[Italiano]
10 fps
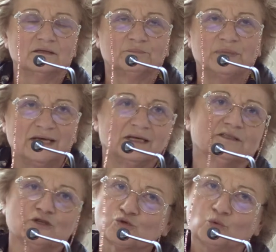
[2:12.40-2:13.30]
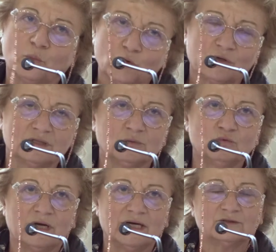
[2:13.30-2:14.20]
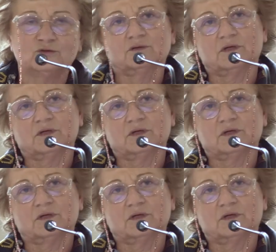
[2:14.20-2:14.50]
piena di stupore da un lato